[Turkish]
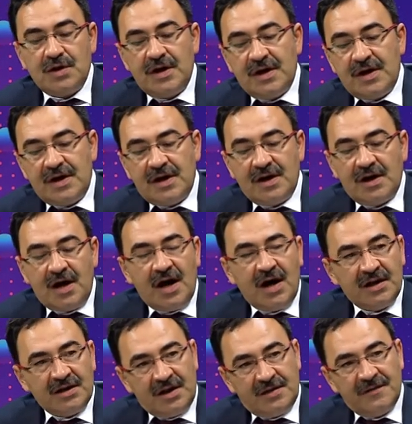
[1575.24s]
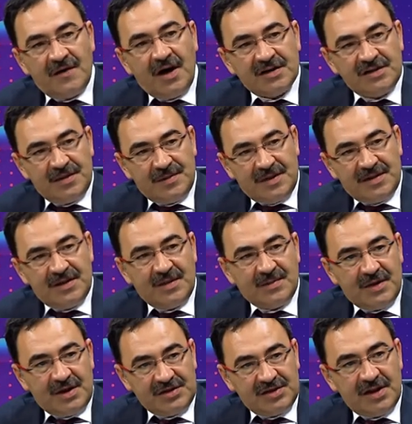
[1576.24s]
e, Ağdam, Ağcebede'den
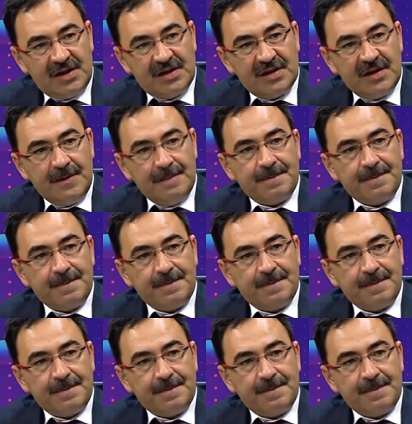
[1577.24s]
başladı